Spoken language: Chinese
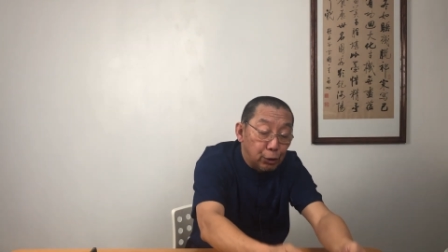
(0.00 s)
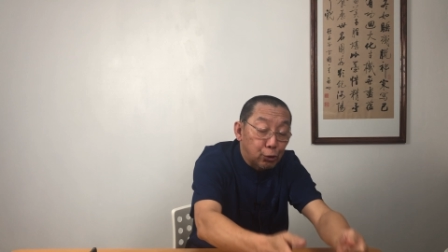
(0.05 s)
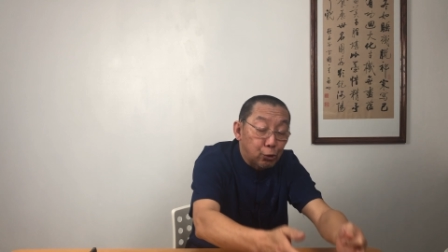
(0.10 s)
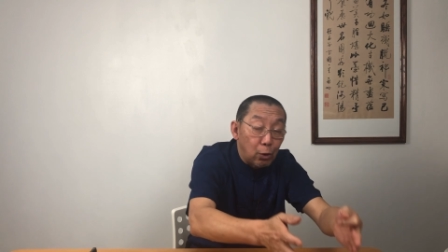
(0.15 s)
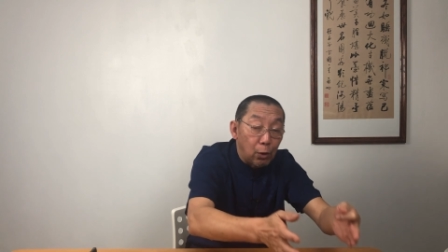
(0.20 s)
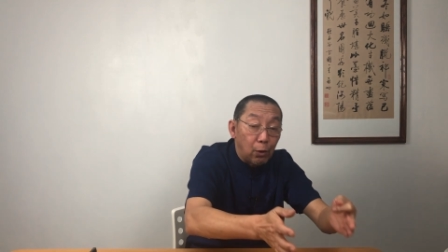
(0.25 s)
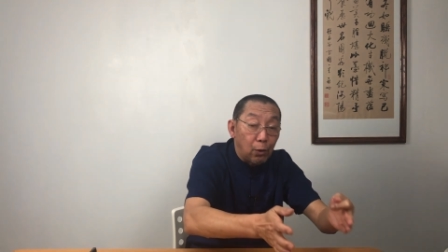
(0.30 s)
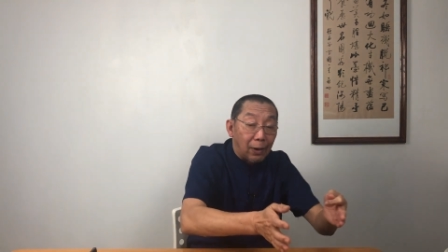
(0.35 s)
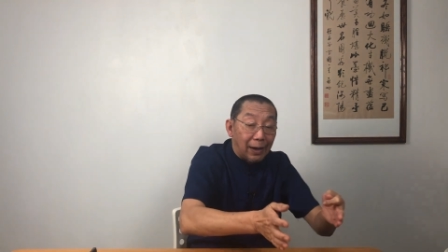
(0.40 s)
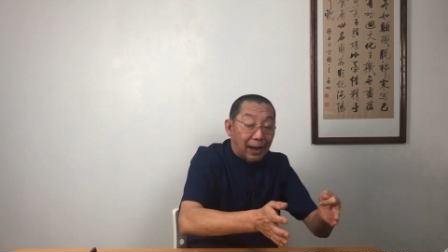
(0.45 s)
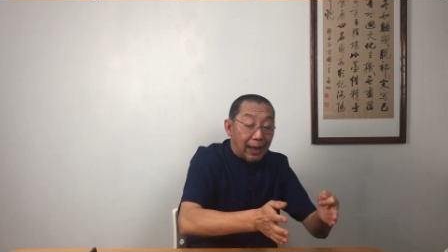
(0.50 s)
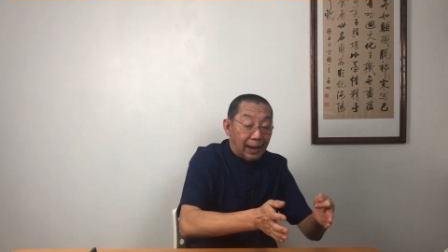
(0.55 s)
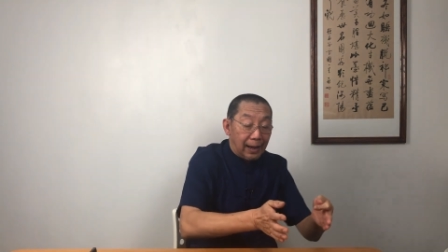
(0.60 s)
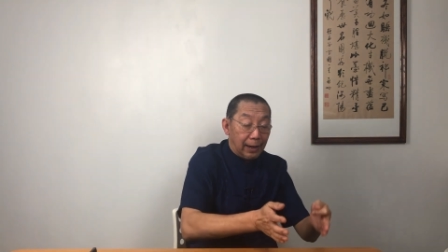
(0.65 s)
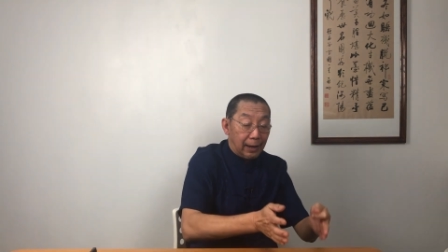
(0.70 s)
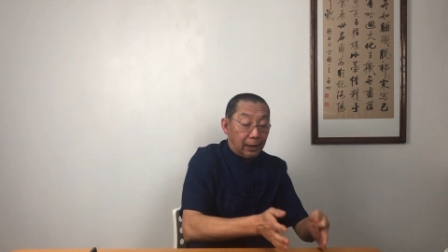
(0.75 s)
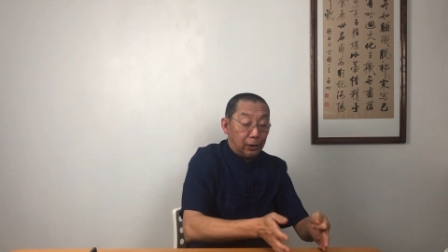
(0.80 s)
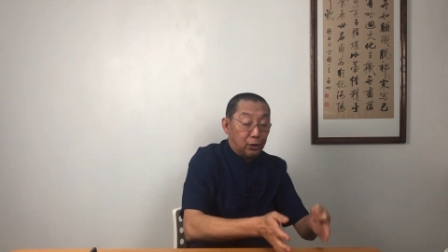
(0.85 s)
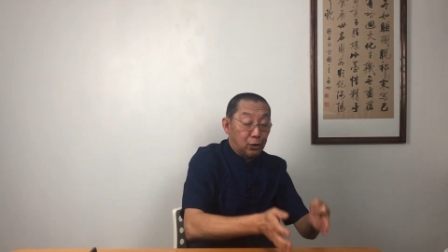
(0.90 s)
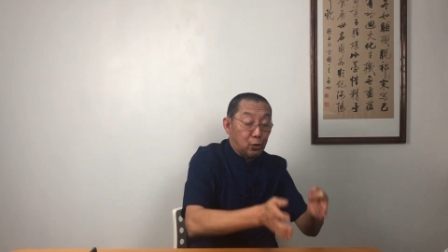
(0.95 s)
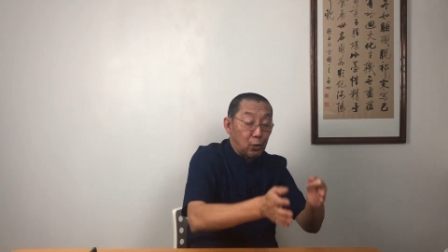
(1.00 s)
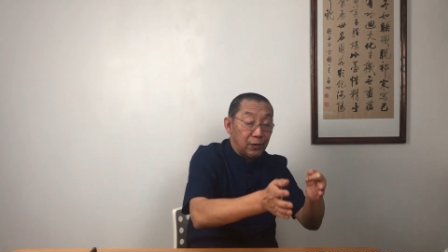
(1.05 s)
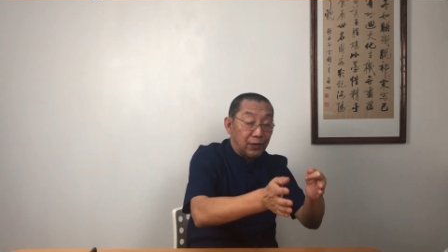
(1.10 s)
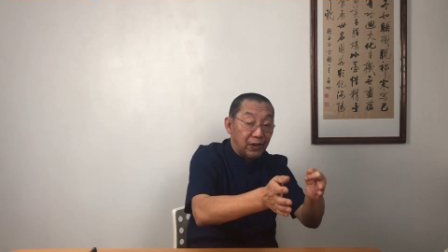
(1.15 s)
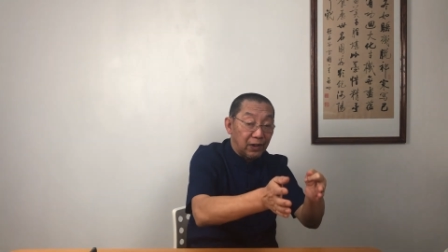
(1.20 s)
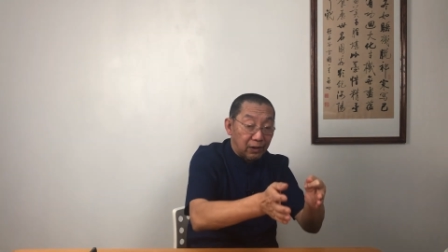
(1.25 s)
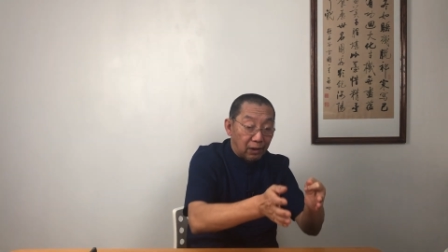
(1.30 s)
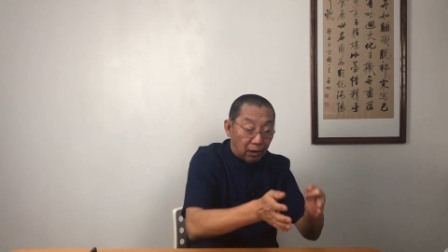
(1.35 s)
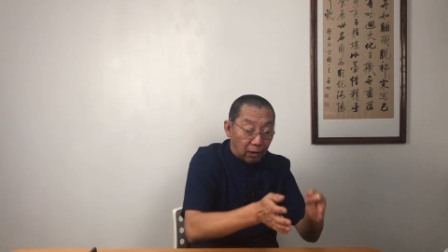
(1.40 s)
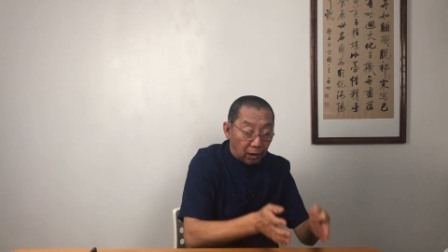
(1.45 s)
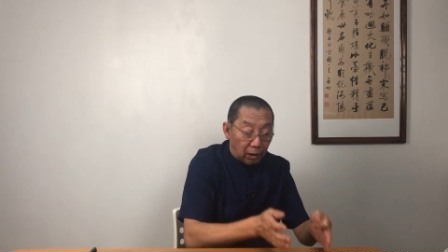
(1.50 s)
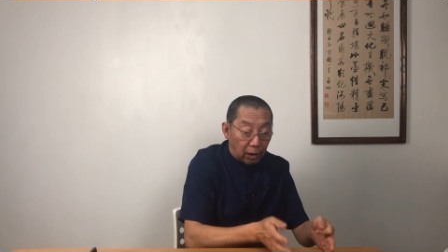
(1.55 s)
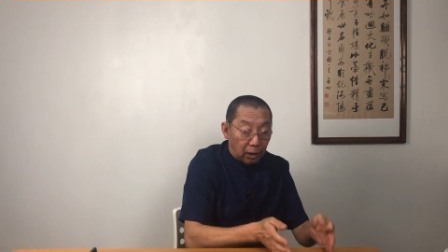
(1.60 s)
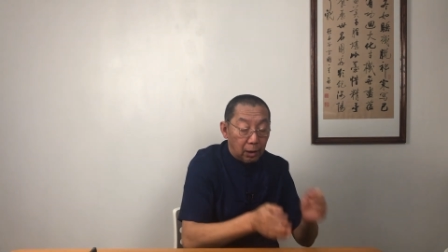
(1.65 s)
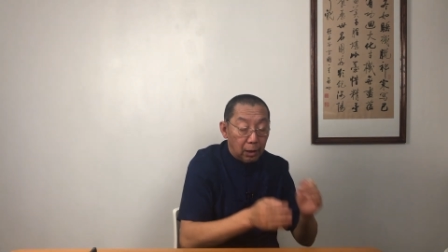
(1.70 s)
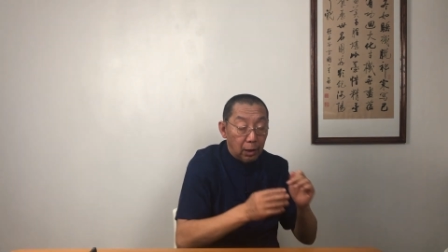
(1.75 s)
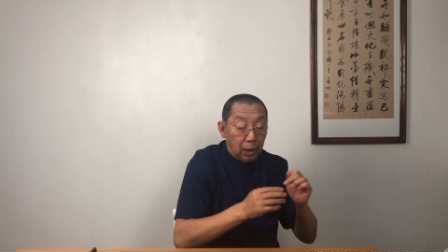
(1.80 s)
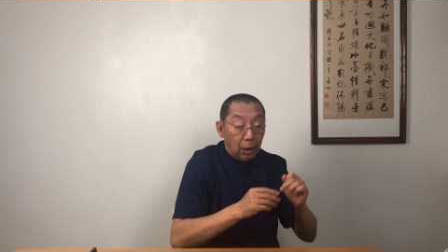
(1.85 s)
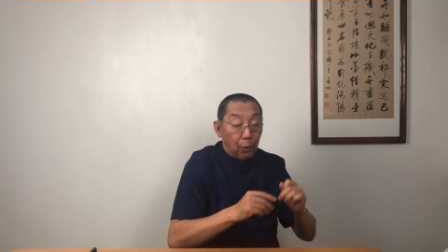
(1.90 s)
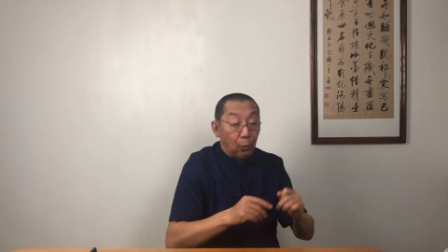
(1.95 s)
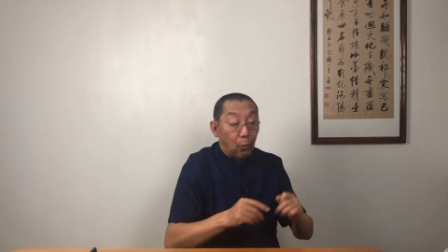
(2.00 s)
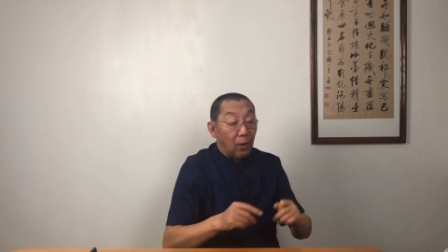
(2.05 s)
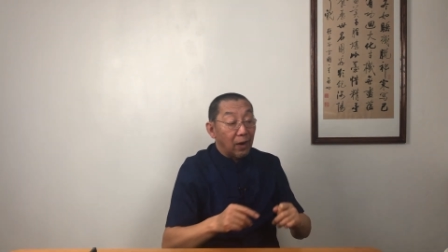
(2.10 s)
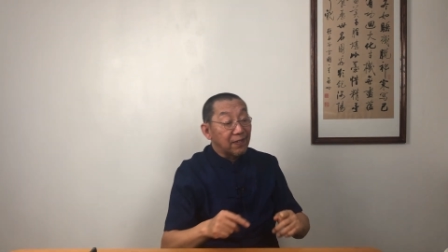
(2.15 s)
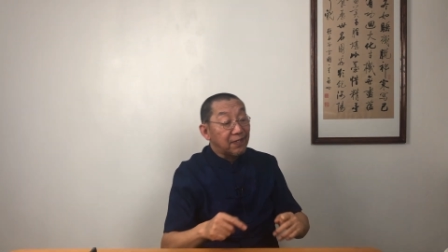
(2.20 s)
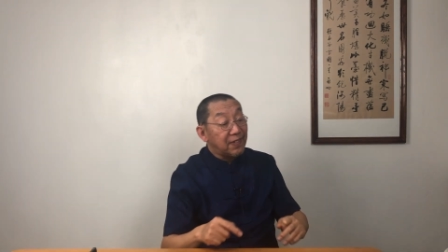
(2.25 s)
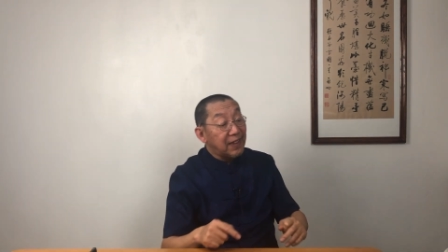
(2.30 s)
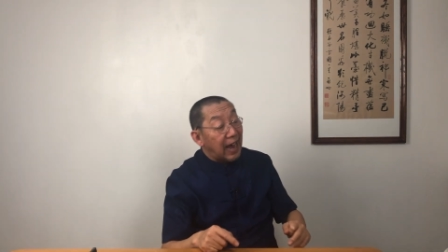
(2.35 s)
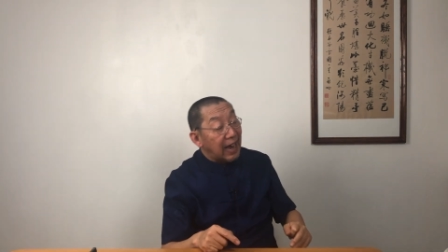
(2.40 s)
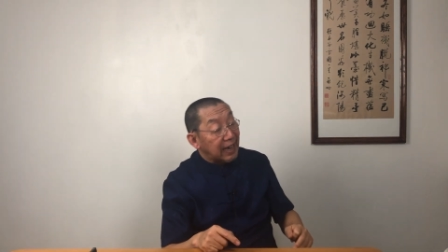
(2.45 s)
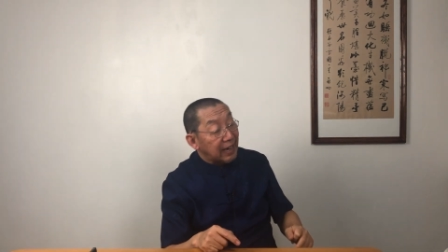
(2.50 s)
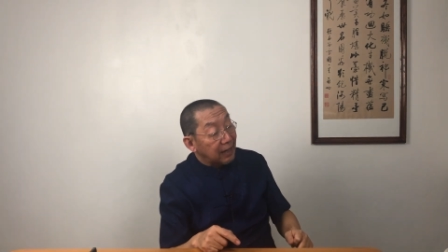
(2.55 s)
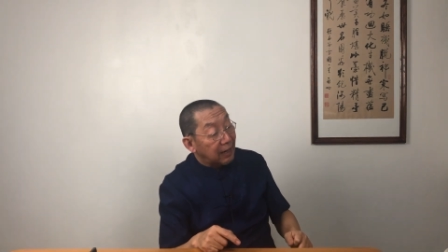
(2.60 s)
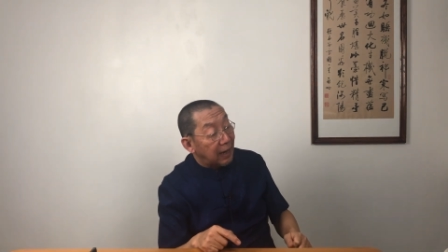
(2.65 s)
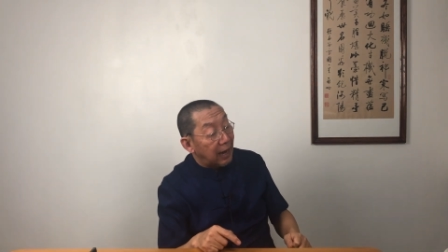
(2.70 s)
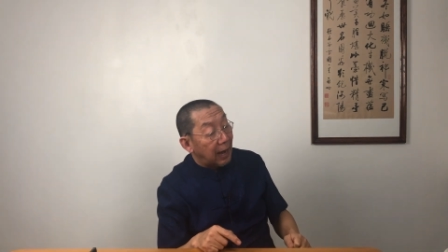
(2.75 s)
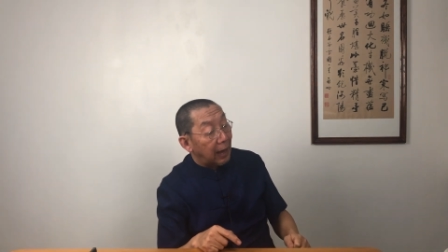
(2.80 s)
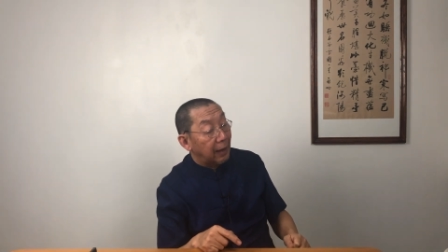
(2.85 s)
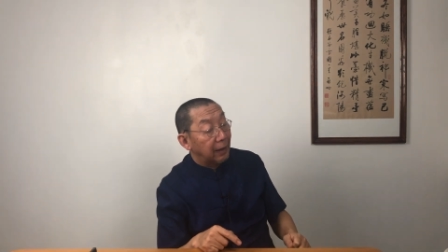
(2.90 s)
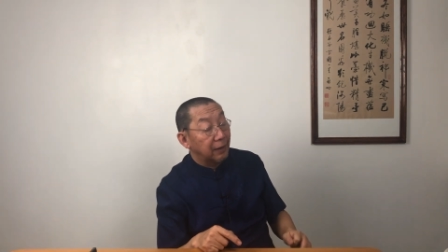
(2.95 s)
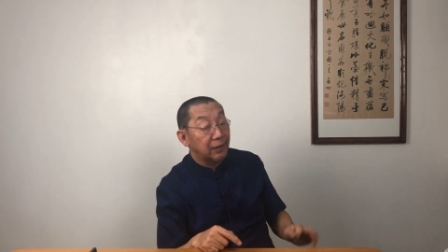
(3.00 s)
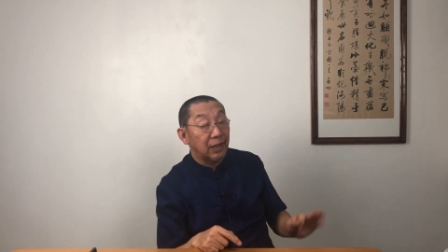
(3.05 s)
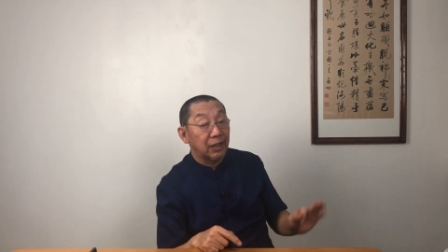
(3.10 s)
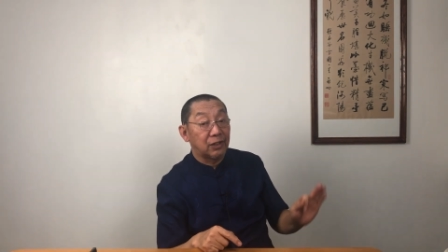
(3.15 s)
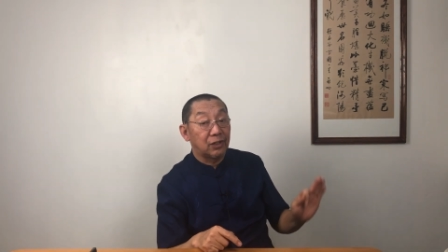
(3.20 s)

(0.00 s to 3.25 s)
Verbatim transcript: 顺过来，顺在这儿了。我再一看，那